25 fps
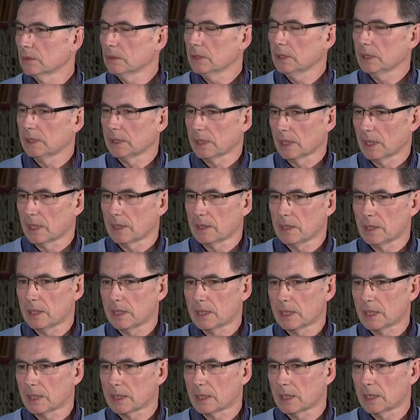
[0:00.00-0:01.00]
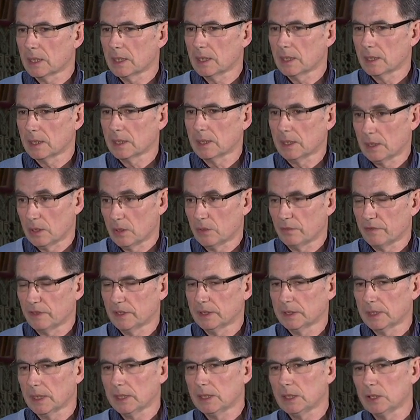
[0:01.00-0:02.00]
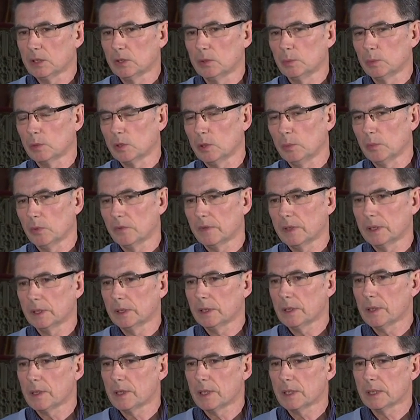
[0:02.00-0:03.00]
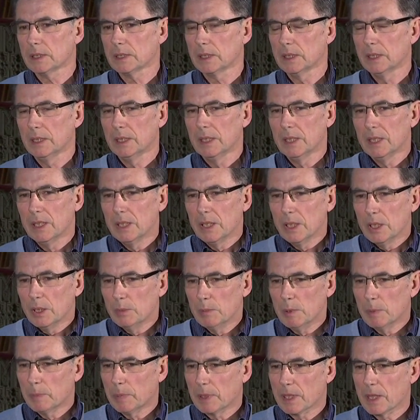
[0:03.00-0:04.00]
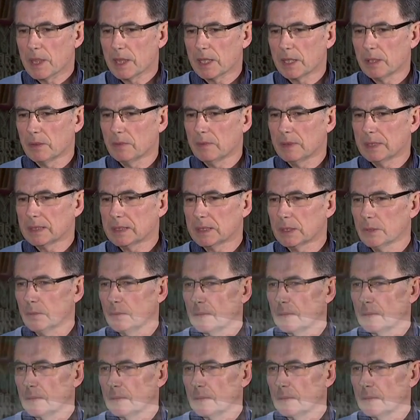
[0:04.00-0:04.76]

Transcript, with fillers: Está dedicada al género fantástico, como bien dices, y me parece que va a ser